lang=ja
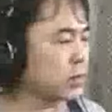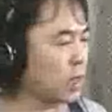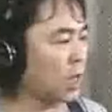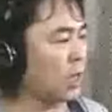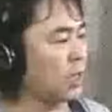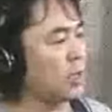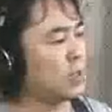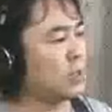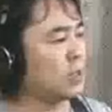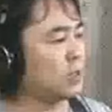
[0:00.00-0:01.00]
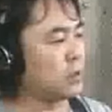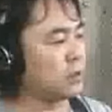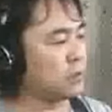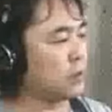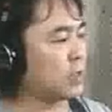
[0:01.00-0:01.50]
すか
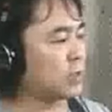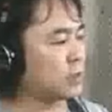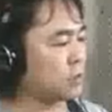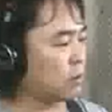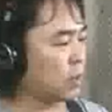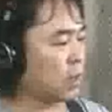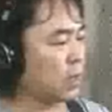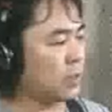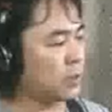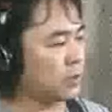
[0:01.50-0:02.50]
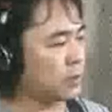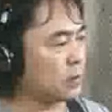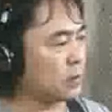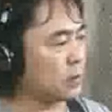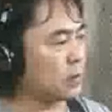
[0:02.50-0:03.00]
どうなんでしょうか
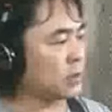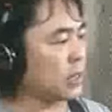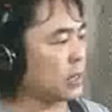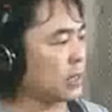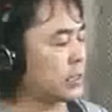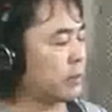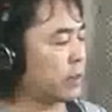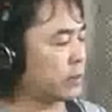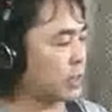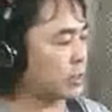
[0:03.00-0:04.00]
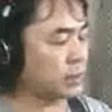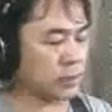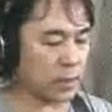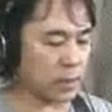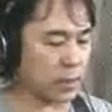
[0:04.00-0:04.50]
なんか変だわって感じで
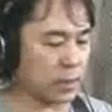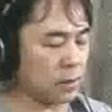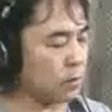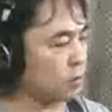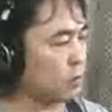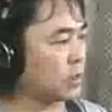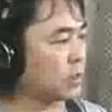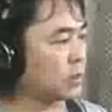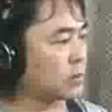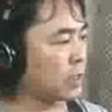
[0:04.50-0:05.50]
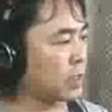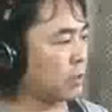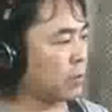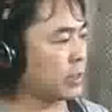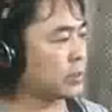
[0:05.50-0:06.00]
すかねどうなんですか
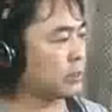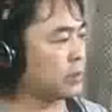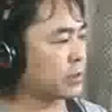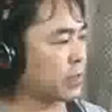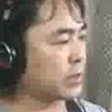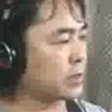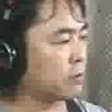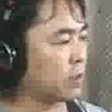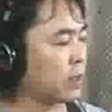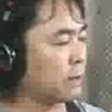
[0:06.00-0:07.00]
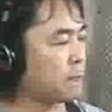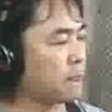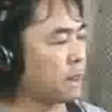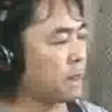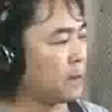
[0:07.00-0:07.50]
ね笑っちゃうわって感じなのか
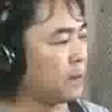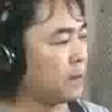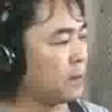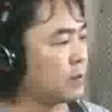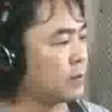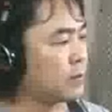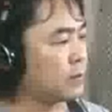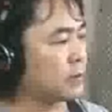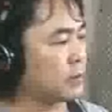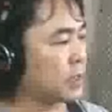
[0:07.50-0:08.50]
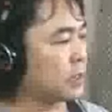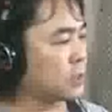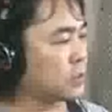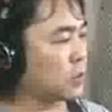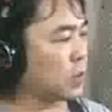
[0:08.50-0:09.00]
いかが
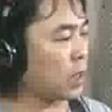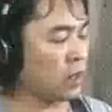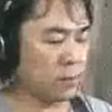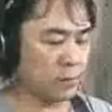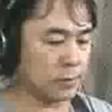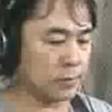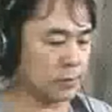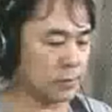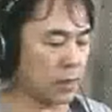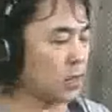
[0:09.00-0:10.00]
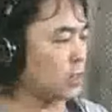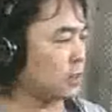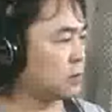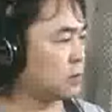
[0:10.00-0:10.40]
でしょうかあり